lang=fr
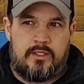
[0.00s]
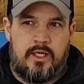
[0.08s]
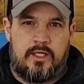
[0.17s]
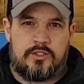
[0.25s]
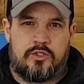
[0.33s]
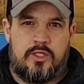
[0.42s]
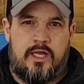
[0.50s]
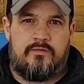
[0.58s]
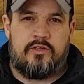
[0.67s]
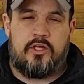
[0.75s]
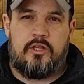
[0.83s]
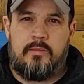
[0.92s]
dans un
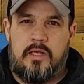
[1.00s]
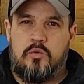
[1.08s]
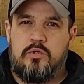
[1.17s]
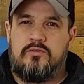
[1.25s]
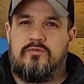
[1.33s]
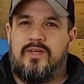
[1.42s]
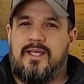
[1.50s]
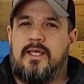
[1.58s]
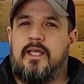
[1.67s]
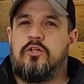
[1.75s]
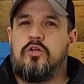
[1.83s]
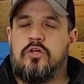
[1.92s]
environnement où il fait
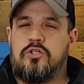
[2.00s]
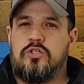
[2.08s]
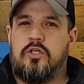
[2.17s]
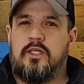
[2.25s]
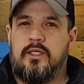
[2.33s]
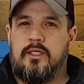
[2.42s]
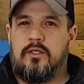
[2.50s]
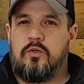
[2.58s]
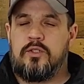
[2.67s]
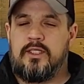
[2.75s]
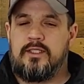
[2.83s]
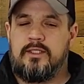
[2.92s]
14 degrés et
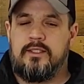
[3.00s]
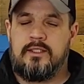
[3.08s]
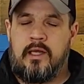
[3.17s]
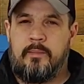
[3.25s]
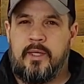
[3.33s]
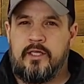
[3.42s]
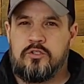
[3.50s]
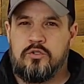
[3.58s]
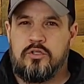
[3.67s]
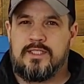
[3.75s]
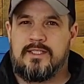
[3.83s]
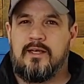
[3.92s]
qu'on atteigne des
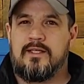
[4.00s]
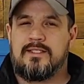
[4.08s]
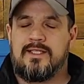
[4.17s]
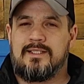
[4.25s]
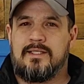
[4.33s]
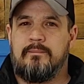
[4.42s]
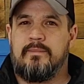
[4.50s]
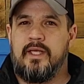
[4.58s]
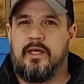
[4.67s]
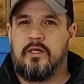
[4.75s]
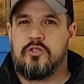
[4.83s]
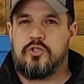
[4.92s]
températures de 107, ça me
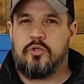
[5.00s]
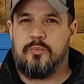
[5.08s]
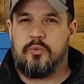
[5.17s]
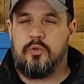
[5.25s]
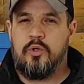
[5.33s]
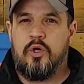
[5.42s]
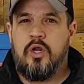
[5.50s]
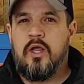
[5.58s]
dérange un peu.